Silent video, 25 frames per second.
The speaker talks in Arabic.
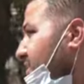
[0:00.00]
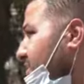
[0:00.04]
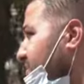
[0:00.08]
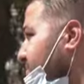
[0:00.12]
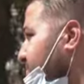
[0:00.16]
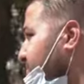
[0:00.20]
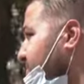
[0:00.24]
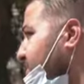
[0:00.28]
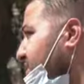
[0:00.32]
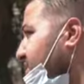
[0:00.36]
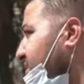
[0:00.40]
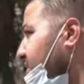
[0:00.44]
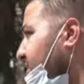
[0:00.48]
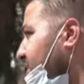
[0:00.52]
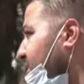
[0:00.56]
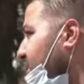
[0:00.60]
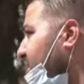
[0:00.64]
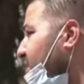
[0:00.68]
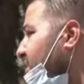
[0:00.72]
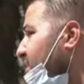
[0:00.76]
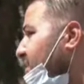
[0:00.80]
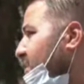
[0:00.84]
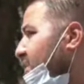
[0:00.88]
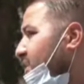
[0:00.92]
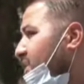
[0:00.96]
هذا بصراحة
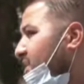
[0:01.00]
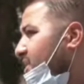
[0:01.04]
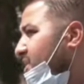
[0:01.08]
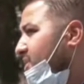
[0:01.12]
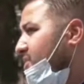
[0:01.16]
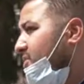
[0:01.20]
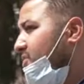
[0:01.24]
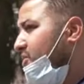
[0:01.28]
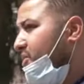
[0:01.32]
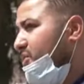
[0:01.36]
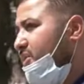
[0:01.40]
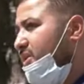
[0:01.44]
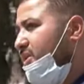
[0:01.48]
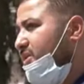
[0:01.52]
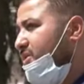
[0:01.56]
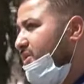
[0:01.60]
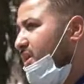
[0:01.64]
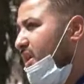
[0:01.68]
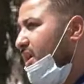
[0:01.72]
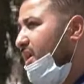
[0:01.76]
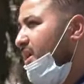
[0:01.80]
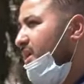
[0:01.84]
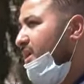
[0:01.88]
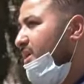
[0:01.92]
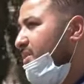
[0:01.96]
انه
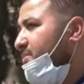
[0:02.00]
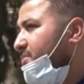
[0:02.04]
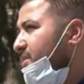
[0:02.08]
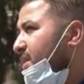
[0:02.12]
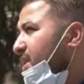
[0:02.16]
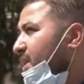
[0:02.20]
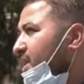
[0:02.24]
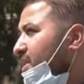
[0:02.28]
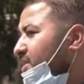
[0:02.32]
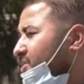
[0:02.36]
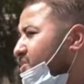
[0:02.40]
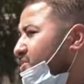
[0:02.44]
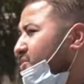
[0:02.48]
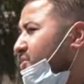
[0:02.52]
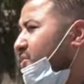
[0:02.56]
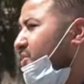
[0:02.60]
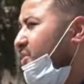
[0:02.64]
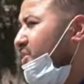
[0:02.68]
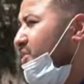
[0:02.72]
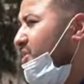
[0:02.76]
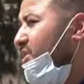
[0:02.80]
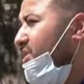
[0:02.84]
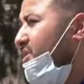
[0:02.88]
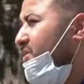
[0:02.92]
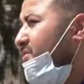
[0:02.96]
يتاخذ بهاي
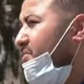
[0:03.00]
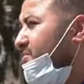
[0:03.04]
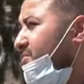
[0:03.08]
السهوله